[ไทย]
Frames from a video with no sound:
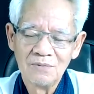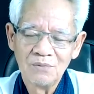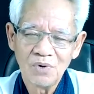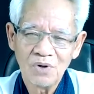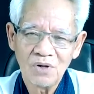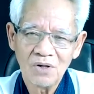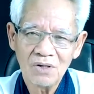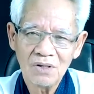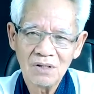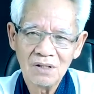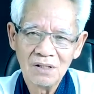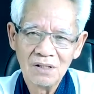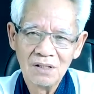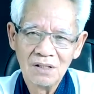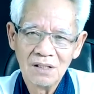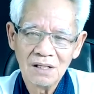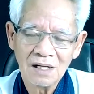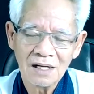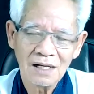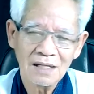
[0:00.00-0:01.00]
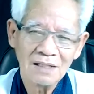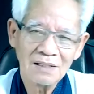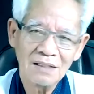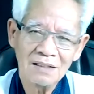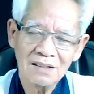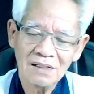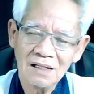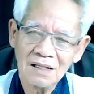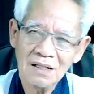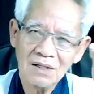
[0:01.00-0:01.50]
เพราะการที่
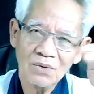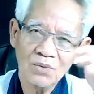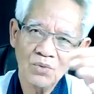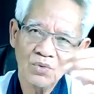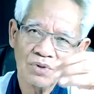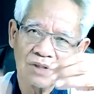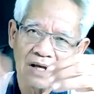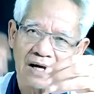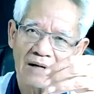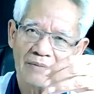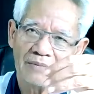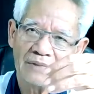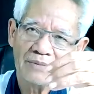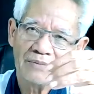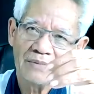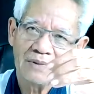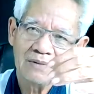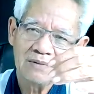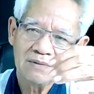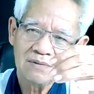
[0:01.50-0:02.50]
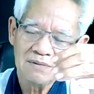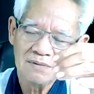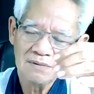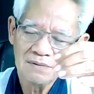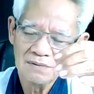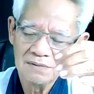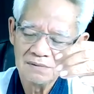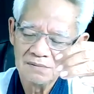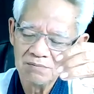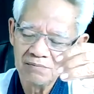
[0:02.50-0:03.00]
จะให้รู้ตามเนี่ย มัน
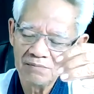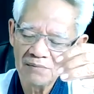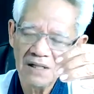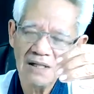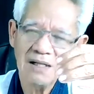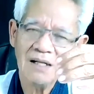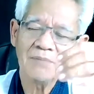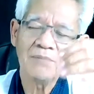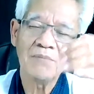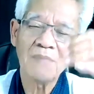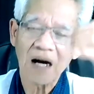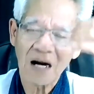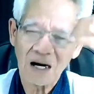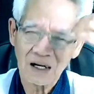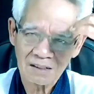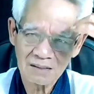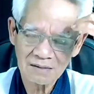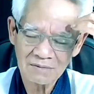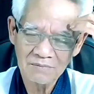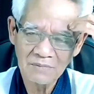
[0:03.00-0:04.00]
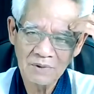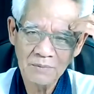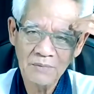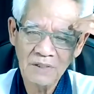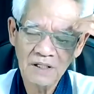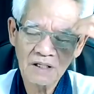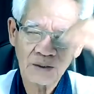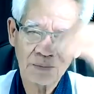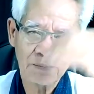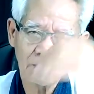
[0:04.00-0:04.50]
มันลำบากมันเหมื
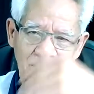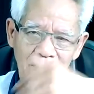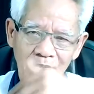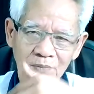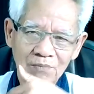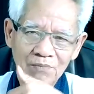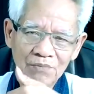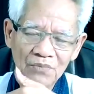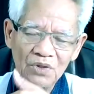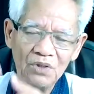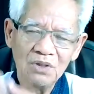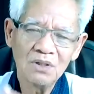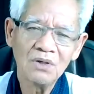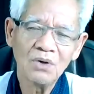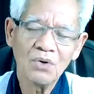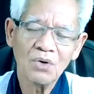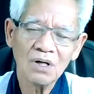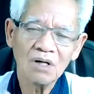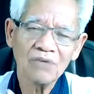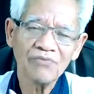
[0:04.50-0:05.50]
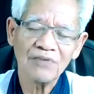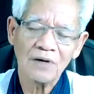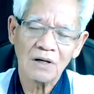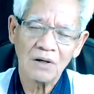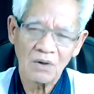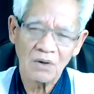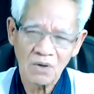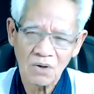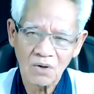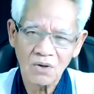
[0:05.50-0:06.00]
อนกับยืนคนละฝั่ง
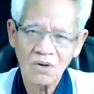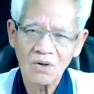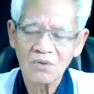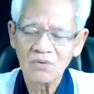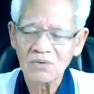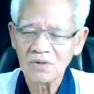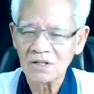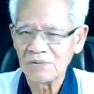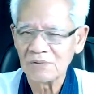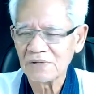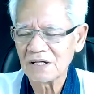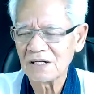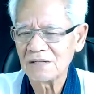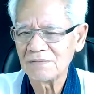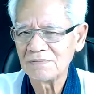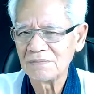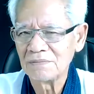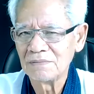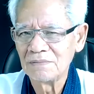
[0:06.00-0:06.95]
คลองโอเคไหมครับ